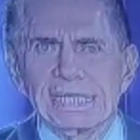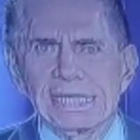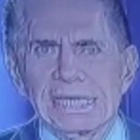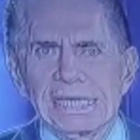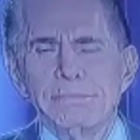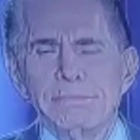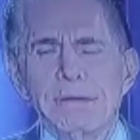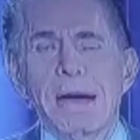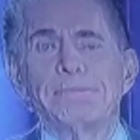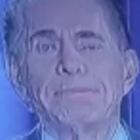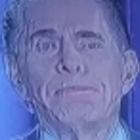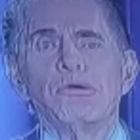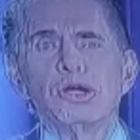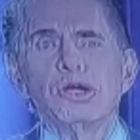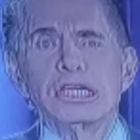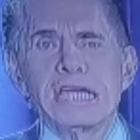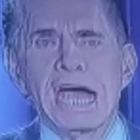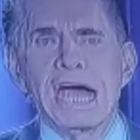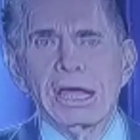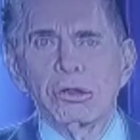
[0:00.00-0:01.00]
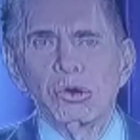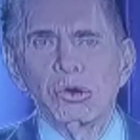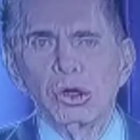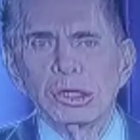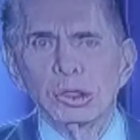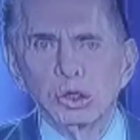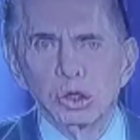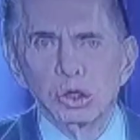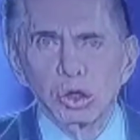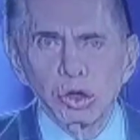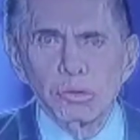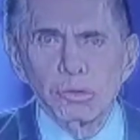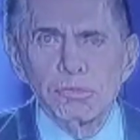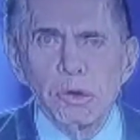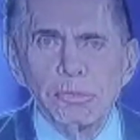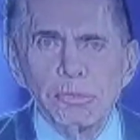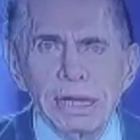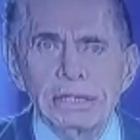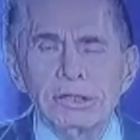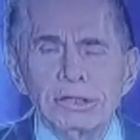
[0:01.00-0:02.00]
que me ha apoyado en todo
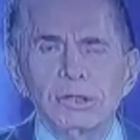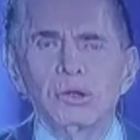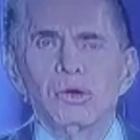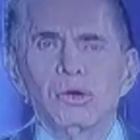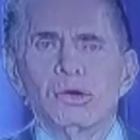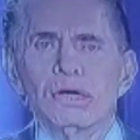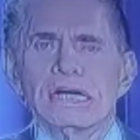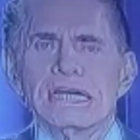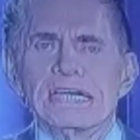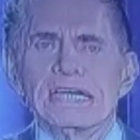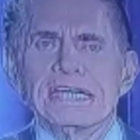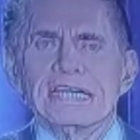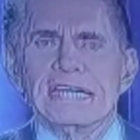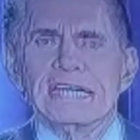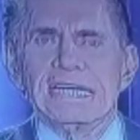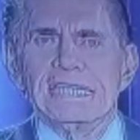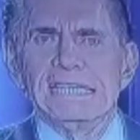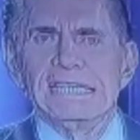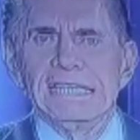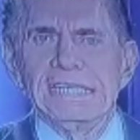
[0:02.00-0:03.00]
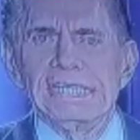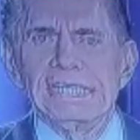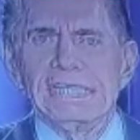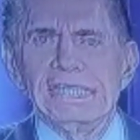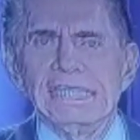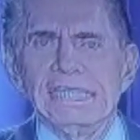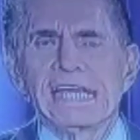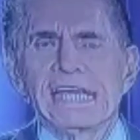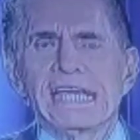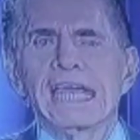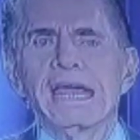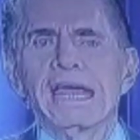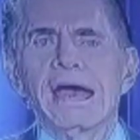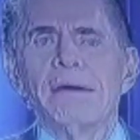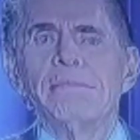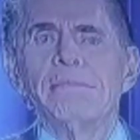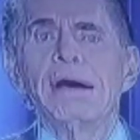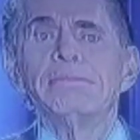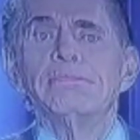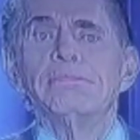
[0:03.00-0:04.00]
momento y que
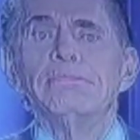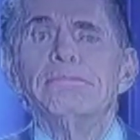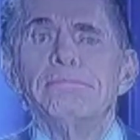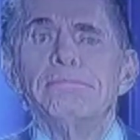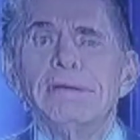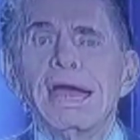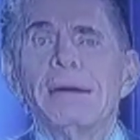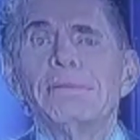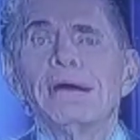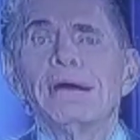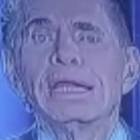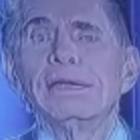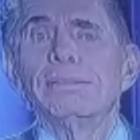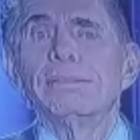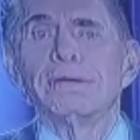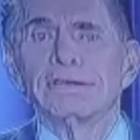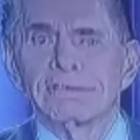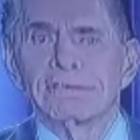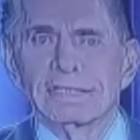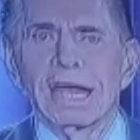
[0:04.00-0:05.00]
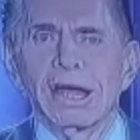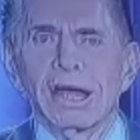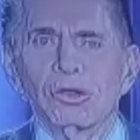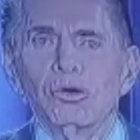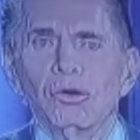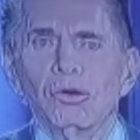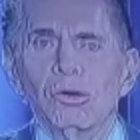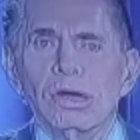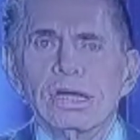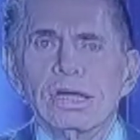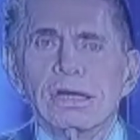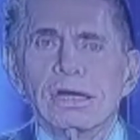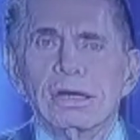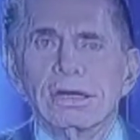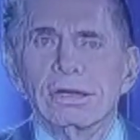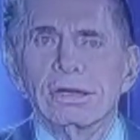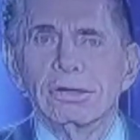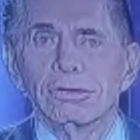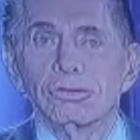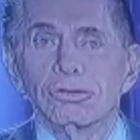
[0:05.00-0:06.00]
me ha manifestado
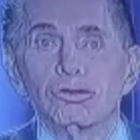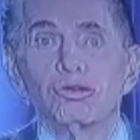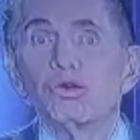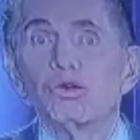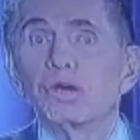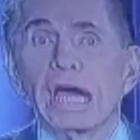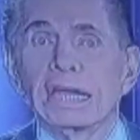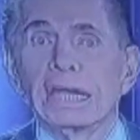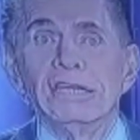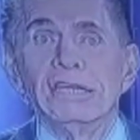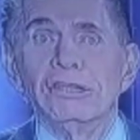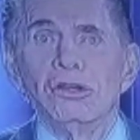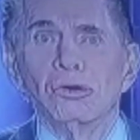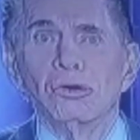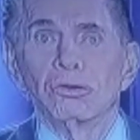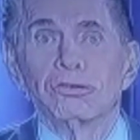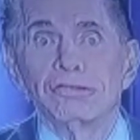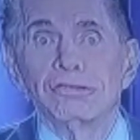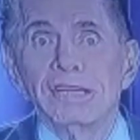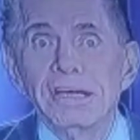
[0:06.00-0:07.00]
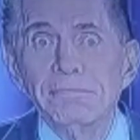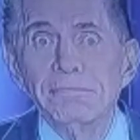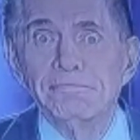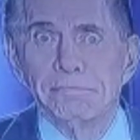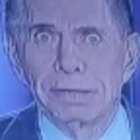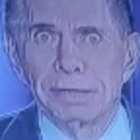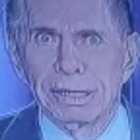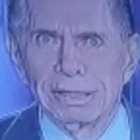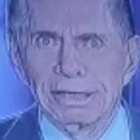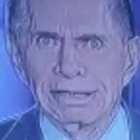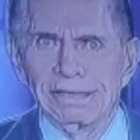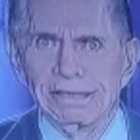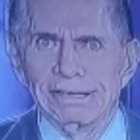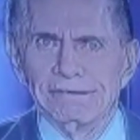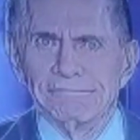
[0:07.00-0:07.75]
su cariño siempre.